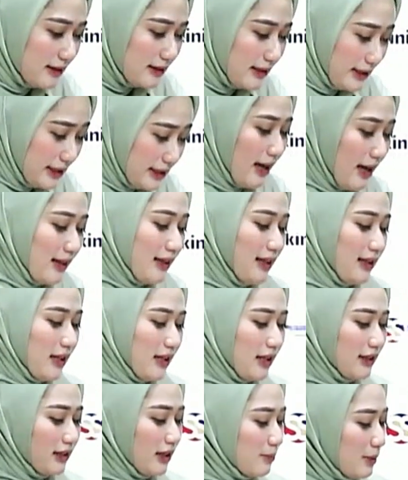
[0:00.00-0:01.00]
Uh, iya,
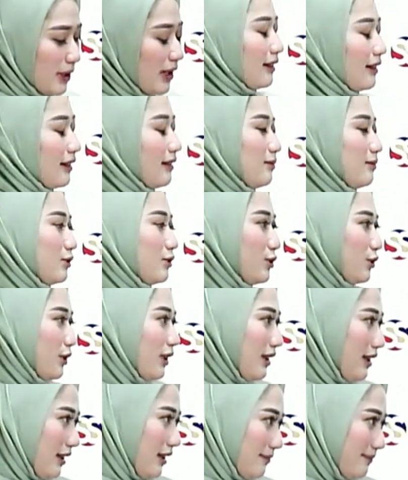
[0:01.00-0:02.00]
tantangan terberat untuk
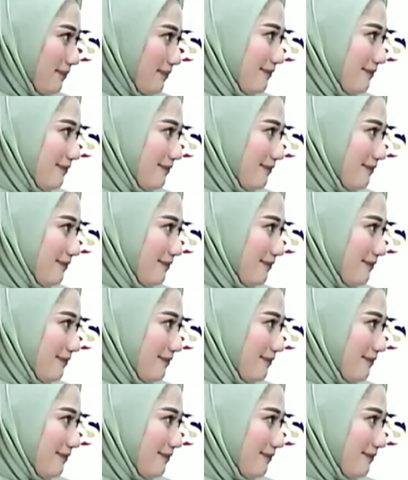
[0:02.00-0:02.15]
kita.